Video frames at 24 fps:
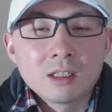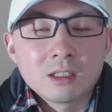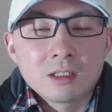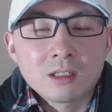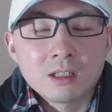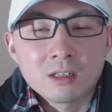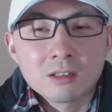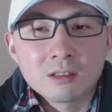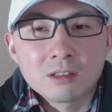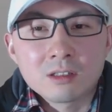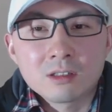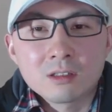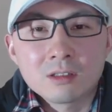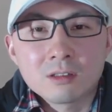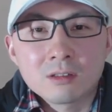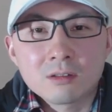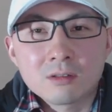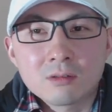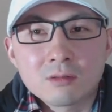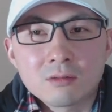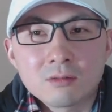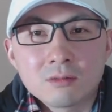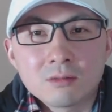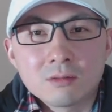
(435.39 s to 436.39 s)
当
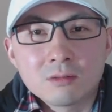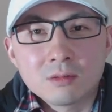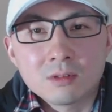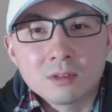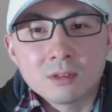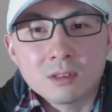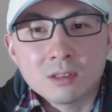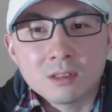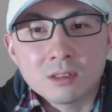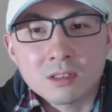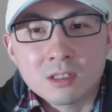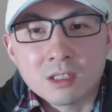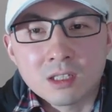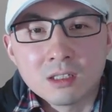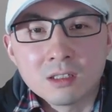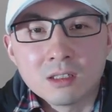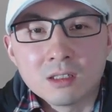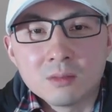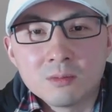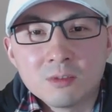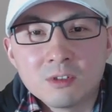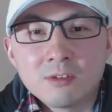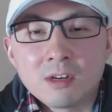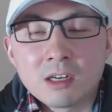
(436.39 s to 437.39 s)
时结
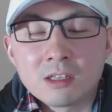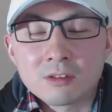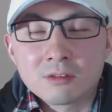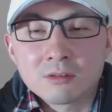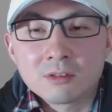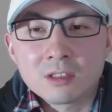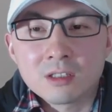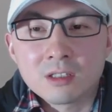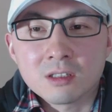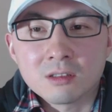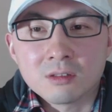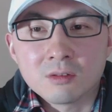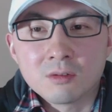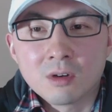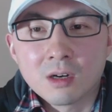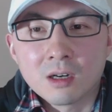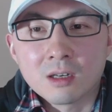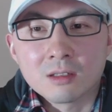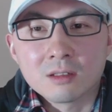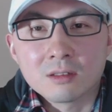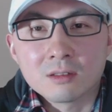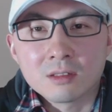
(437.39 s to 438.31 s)
合孟晚舟的情况，